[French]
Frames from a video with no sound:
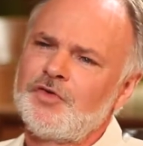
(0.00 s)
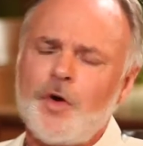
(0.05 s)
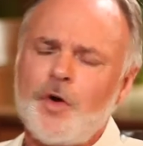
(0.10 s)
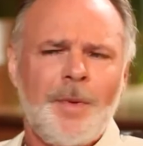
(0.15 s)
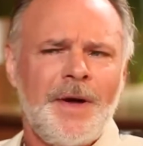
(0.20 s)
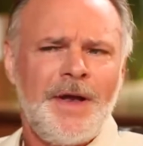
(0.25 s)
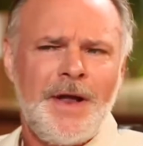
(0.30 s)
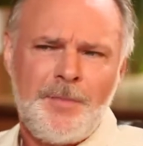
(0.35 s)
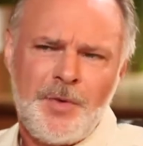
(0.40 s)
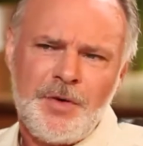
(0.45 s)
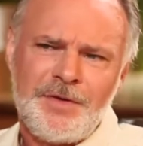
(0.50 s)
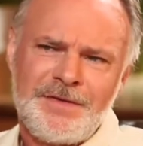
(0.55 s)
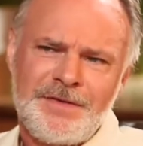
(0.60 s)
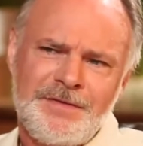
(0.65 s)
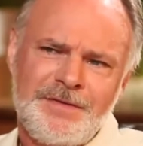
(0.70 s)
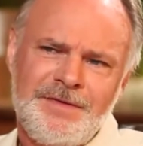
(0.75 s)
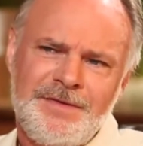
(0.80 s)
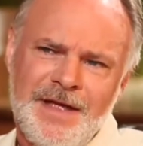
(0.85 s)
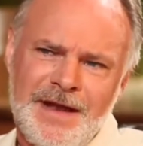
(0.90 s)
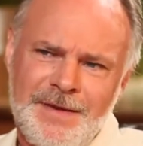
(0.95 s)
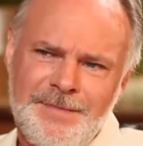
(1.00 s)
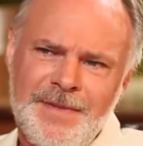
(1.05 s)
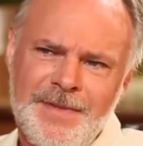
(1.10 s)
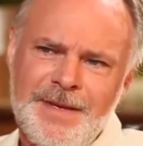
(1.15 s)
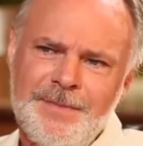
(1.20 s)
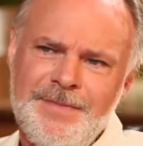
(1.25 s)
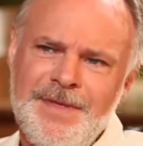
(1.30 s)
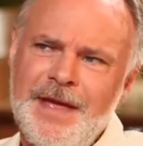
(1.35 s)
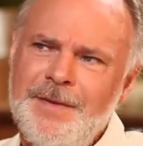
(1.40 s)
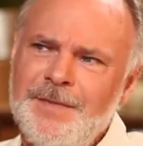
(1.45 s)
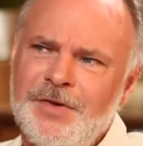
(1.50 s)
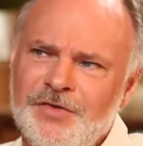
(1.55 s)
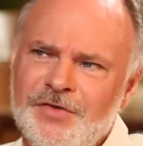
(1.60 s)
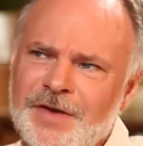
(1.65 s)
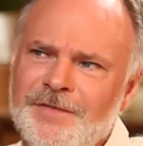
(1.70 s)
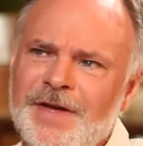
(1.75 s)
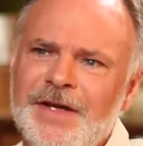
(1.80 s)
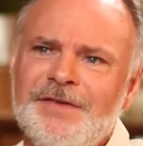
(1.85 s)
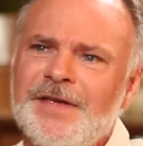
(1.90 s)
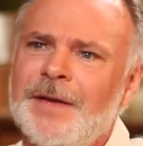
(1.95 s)
Je comprenais pas tellement bien, mais je
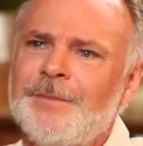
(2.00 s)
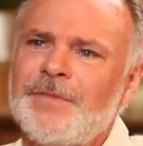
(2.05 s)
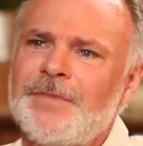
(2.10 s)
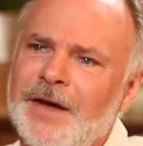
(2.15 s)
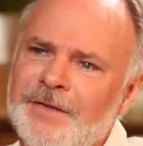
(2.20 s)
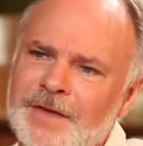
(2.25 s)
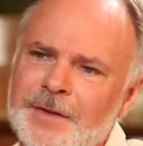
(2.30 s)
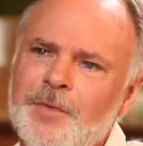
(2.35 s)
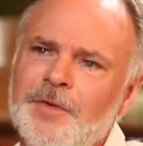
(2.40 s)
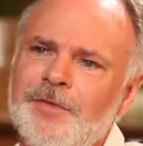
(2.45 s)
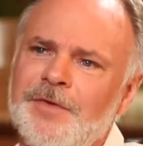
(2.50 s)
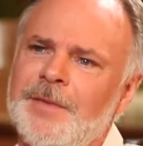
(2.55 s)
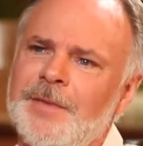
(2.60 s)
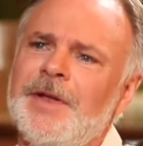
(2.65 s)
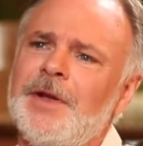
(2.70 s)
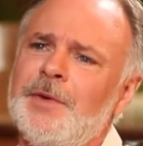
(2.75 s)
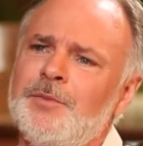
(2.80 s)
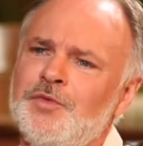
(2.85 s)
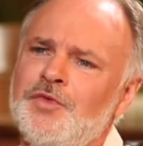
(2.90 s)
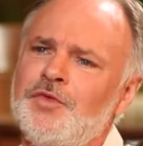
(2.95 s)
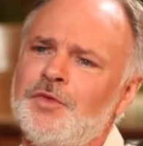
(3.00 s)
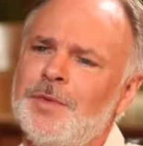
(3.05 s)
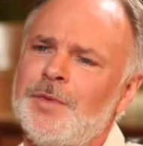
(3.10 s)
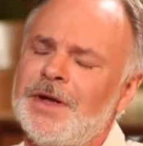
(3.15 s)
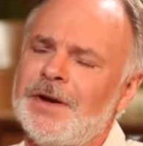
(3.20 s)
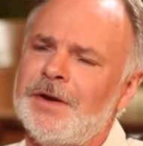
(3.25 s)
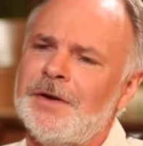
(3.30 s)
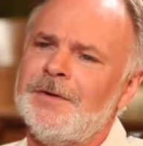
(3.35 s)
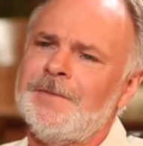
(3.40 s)
savais que ça me tentait pas vraiment de me tuer